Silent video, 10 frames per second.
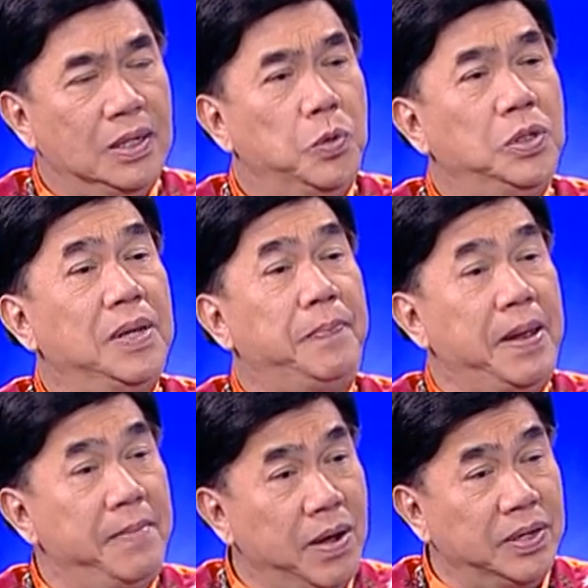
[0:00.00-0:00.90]
คุณจะไป
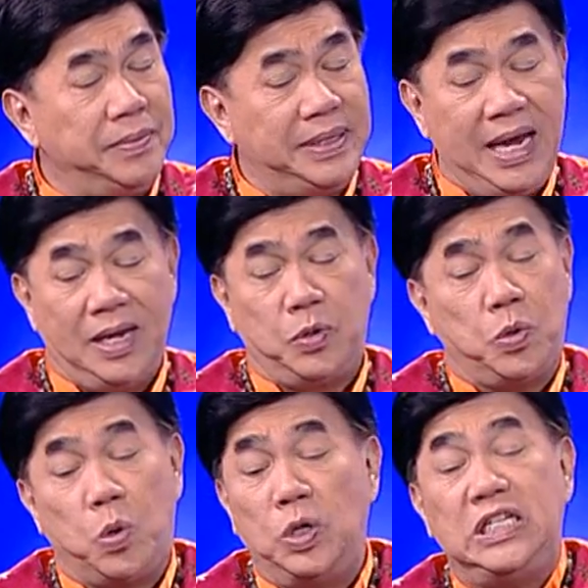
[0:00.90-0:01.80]
มากกว่าหนึ่งประเทศ
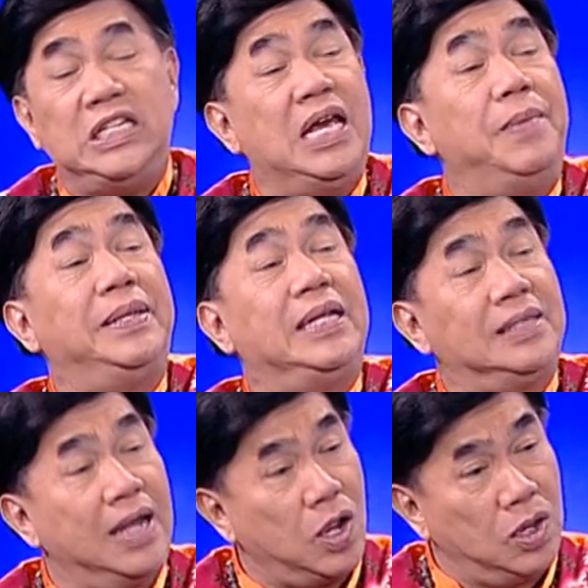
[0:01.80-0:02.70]
คุณเขียนไปตั้ง
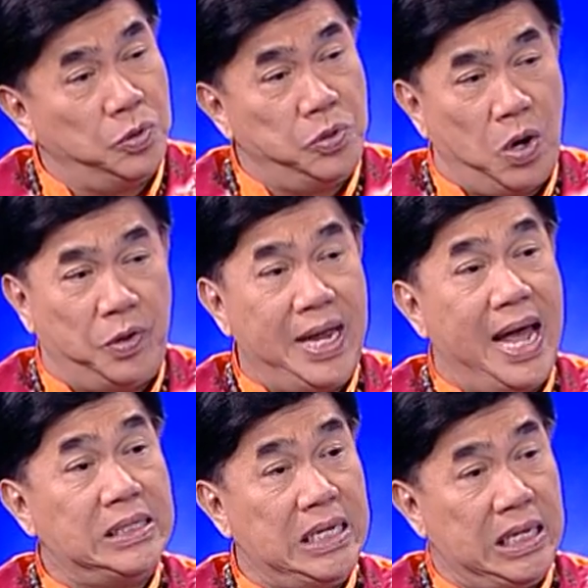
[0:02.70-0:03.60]
แต่ตอนคุณขออนุญา
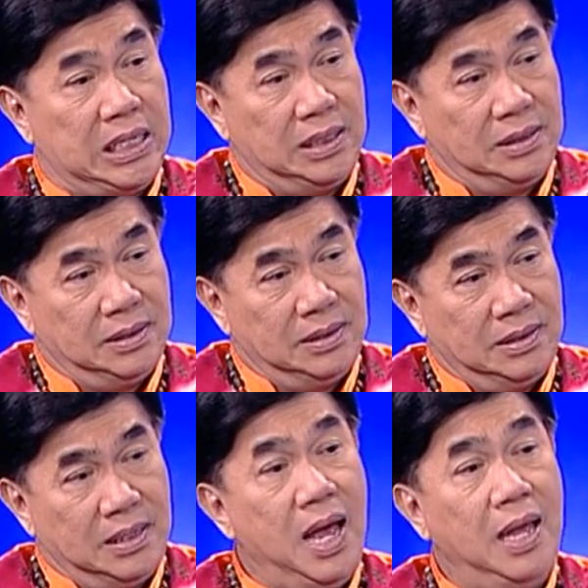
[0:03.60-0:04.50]
ตสิครับ
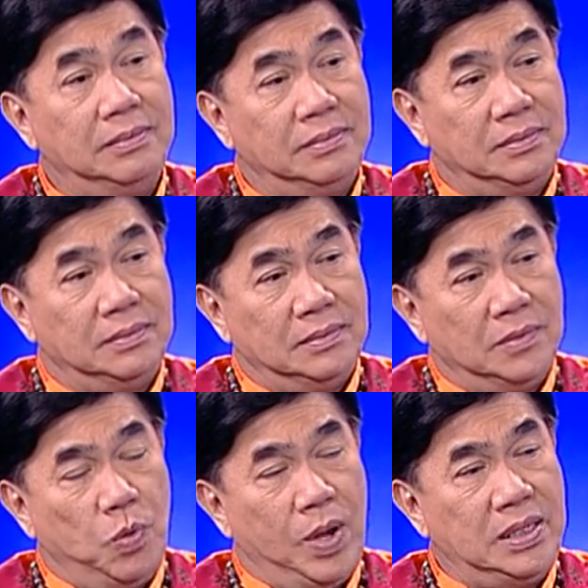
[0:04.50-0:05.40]
นะ
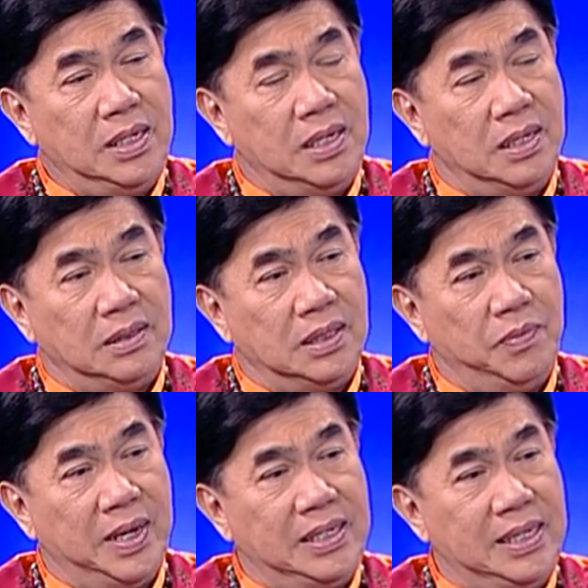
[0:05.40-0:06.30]
วันที่หนึ่งถึง
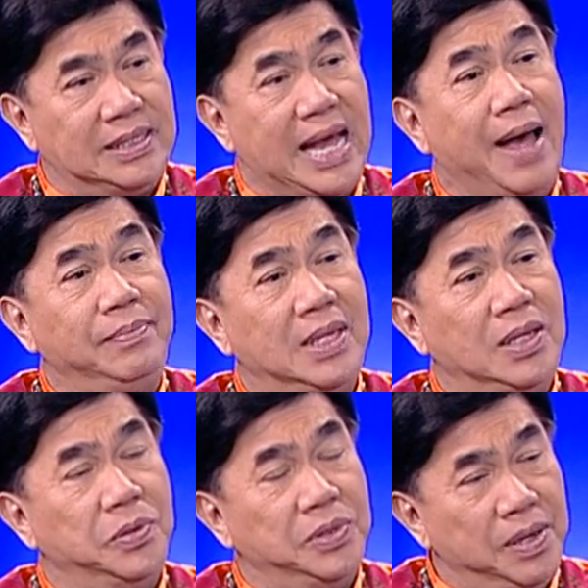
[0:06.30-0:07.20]
วันที่สามจะ
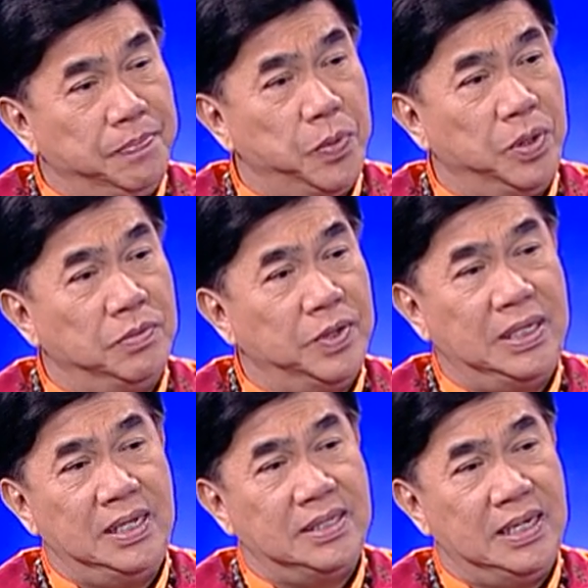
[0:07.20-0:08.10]
อยู่ญี่ปุ่น วัน
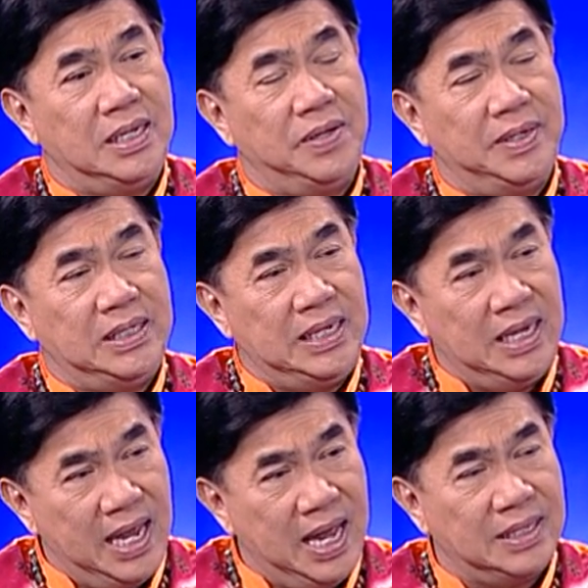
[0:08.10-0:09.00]
ที่สี่ถึงวันที่
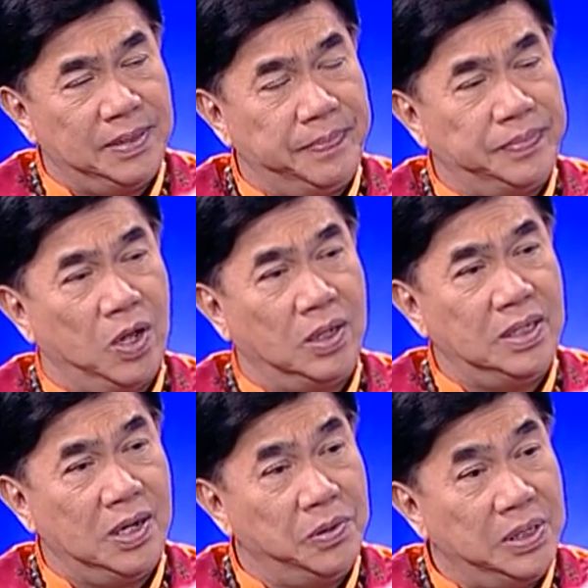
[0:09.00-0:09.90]
ห้าจะต่อ
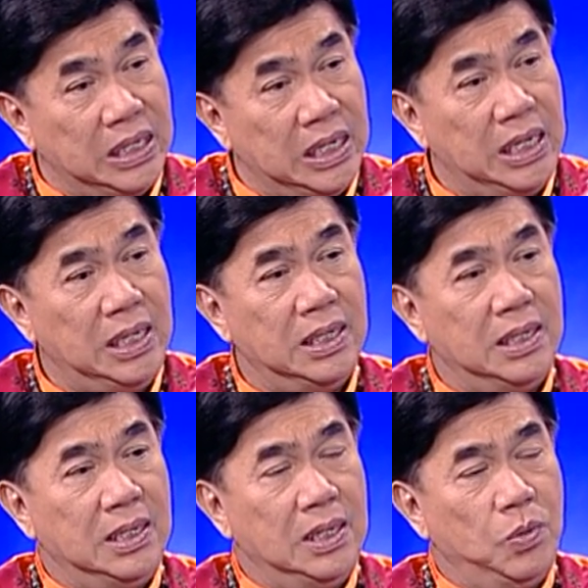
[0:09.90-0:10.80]
ที่เกาหลีค
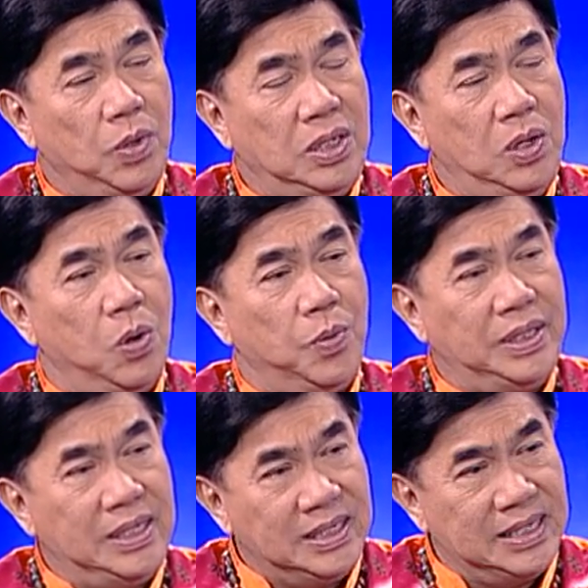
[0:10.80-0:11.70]
รับ วันที่หกวัน
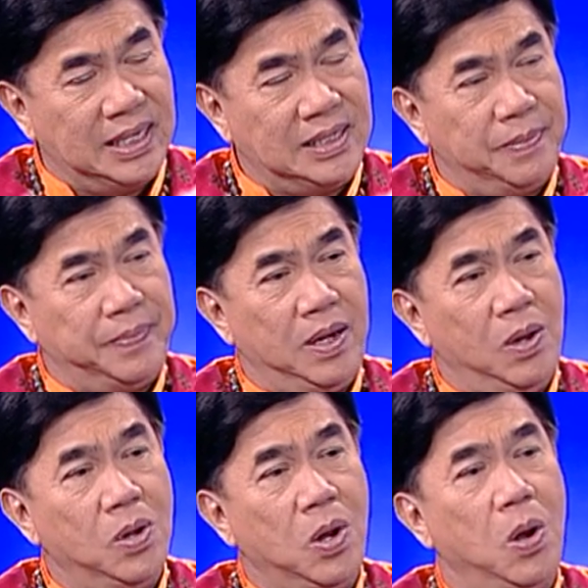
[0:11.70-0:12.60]
ที่เจ็ดจะไป
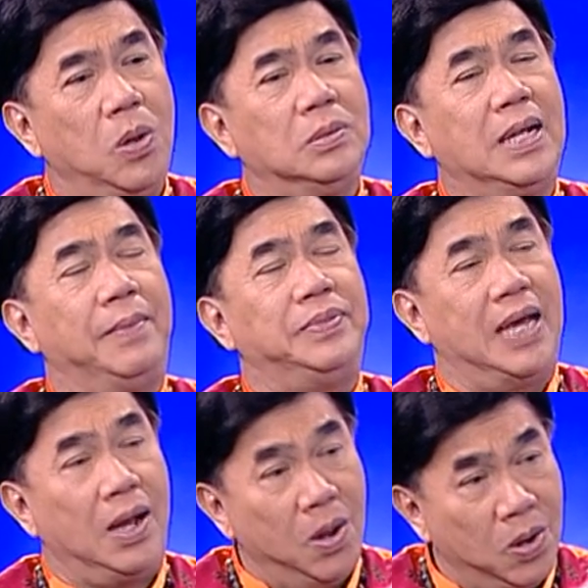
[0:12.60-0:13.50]
ฮ่องกงกลับ
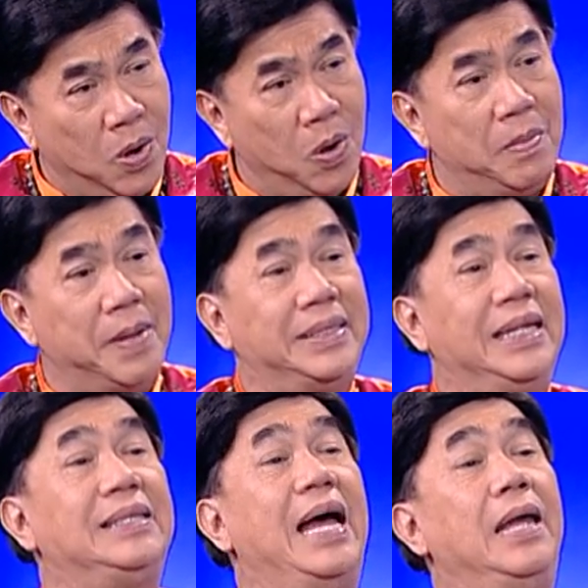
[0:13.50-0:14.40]
จากฮ่องกงมาประเท
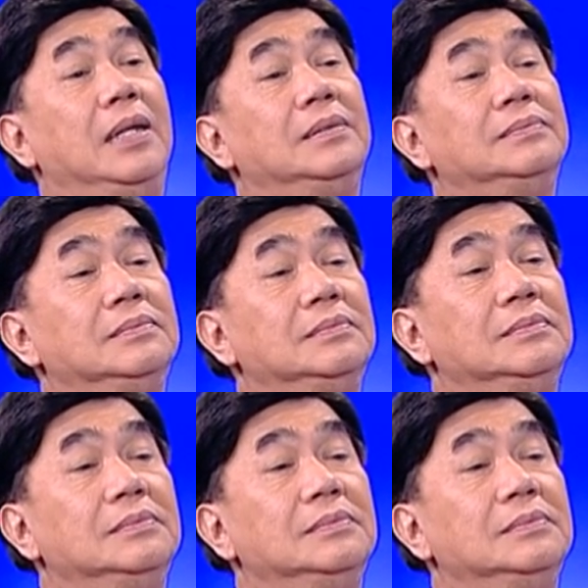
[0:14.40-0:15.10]
ศไทยครับ